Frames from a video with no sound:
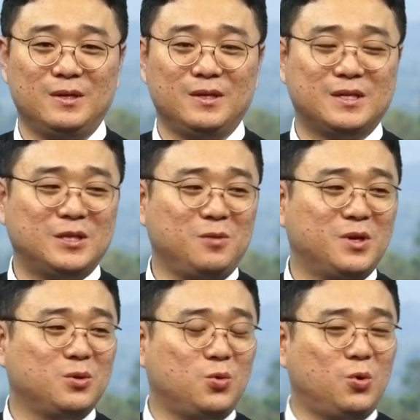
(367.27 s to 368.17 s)
근데
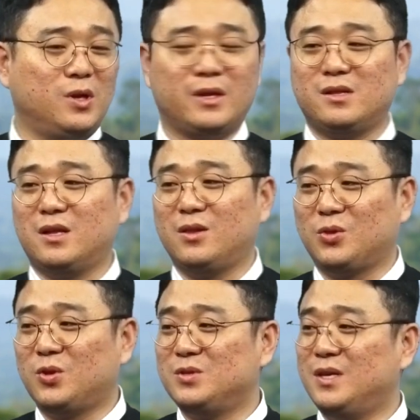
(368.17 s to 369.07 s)
그때만 해도 코로나 델타 때
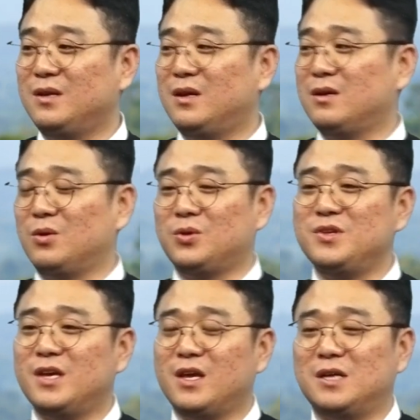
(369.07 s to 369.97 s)
어떤 생각,
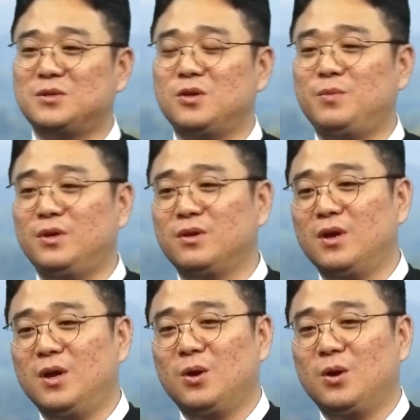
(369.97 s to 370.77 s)
어떤 이야기가 있었냐면